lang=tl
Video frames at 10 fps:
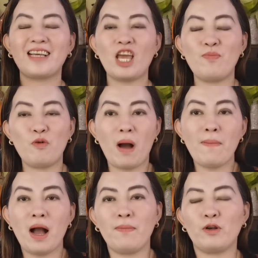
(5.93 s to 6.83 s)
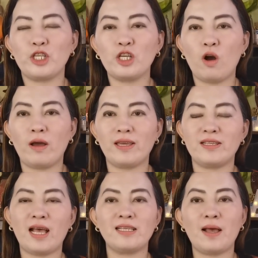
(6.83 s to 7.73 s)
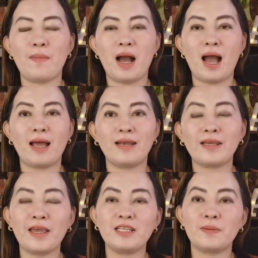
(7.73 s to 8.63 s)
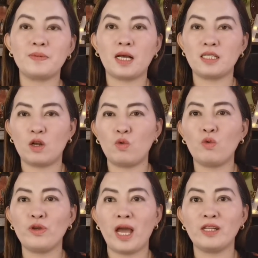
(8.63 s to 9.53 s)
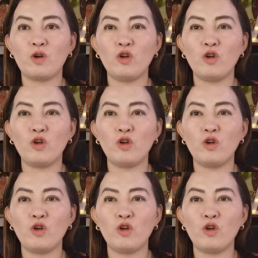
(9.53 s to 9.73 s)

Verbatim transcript: Kayo po ba mga bossing ko ay isa sa mga nag-iisip sa kasalukuyan